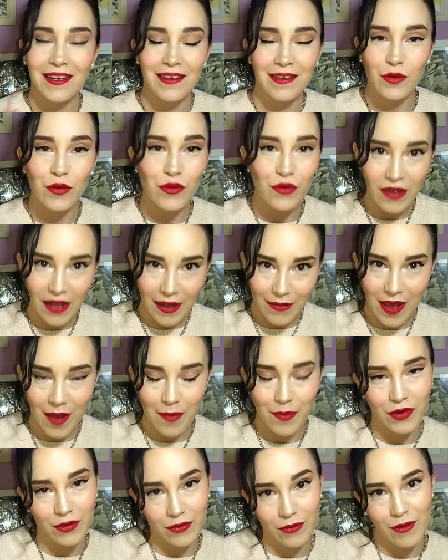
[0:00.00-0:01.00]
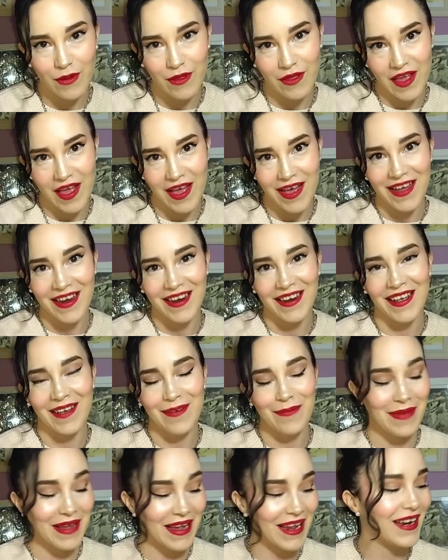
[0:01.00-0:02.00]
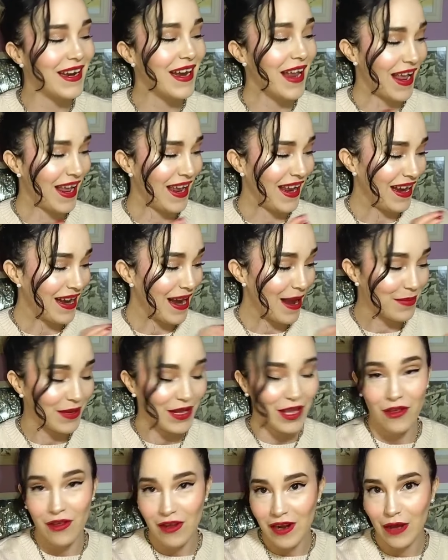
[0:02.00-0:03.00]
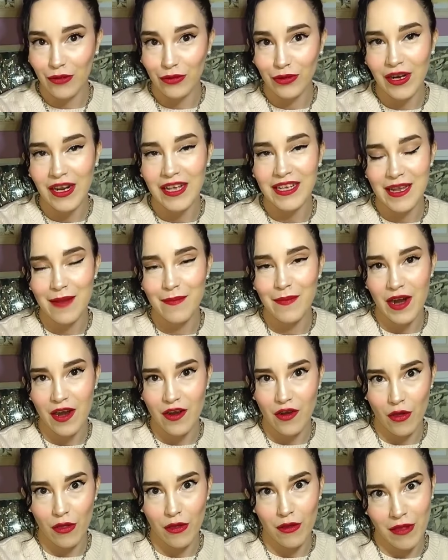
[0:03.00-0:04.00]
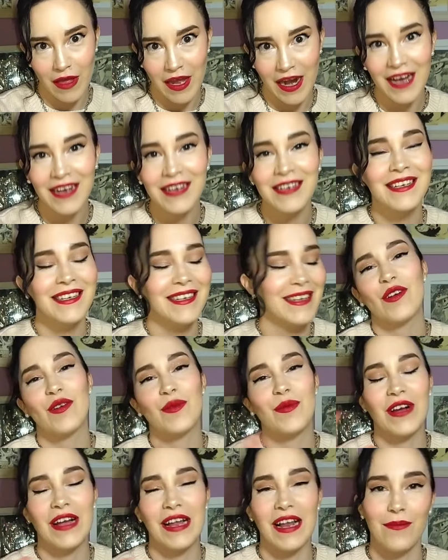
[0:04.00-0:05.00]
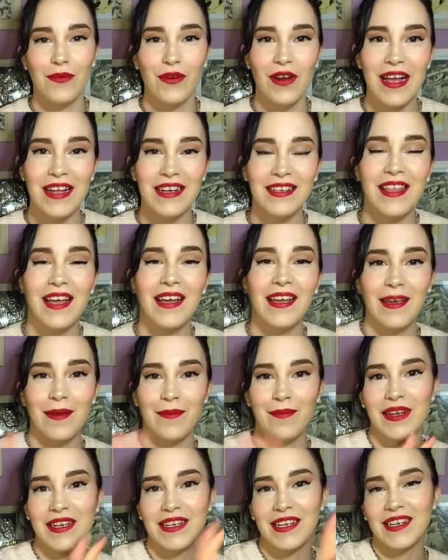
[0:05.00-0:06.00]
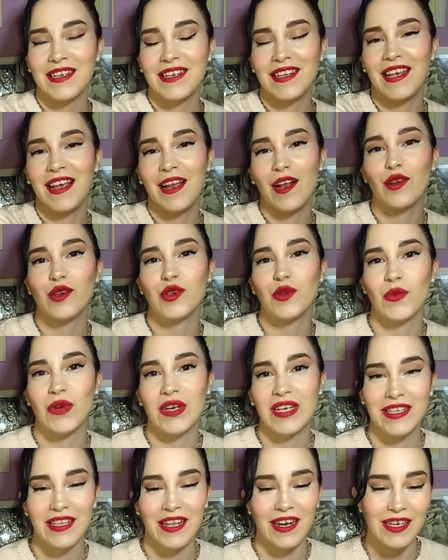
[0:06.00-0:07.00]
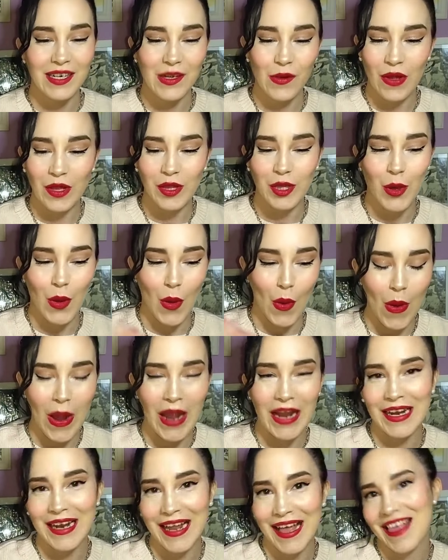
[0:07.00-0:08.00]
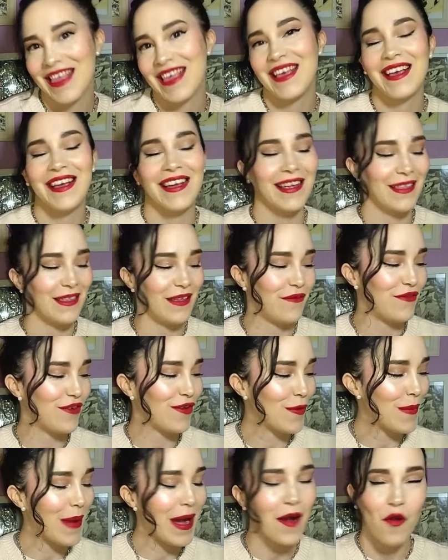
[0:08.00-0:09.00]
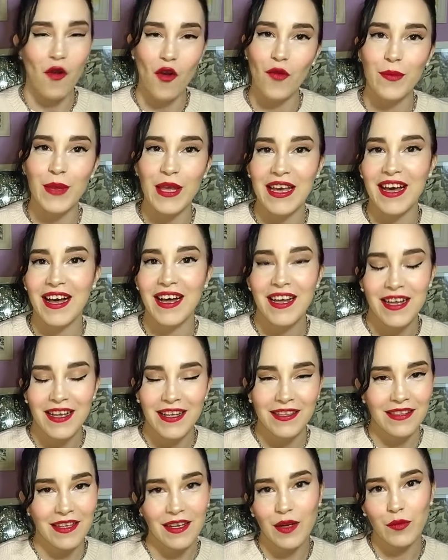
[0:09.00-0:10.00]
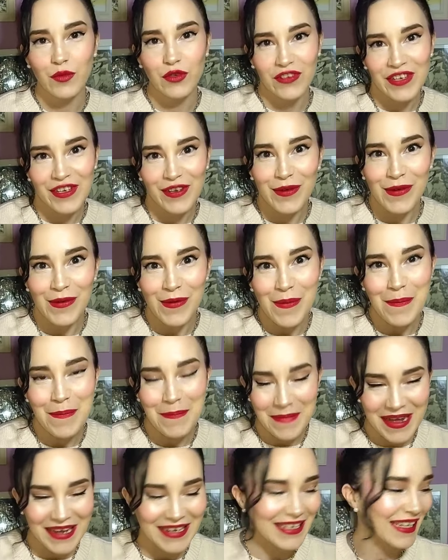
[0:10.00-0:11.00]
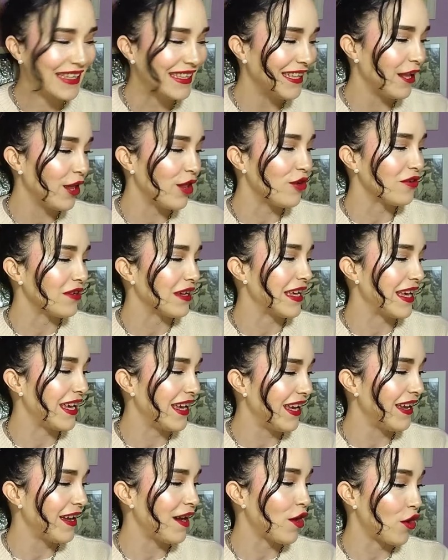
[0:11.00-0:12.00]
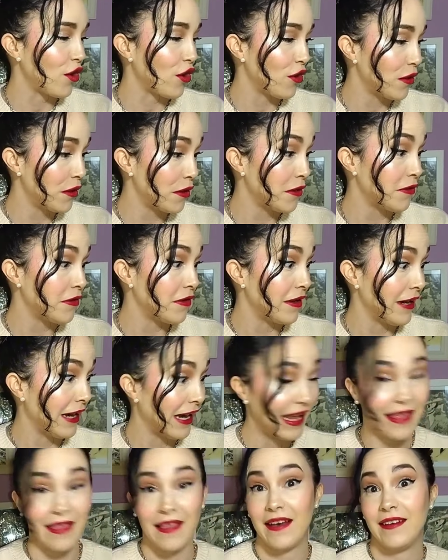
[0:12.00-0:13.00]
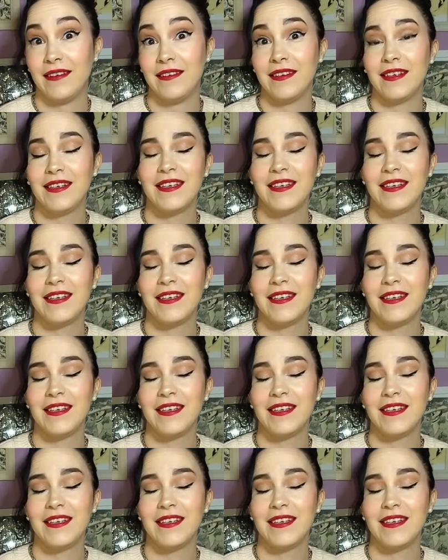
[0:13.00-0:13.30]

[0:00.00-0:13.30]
Nunca voy a pronunciar bien el apellido de la autora, siempre es Rododera, como que la bola esta que pasa así en los westerns cuando no hay nadie de forma cómica, tiene mucho más sentido que Rodoreda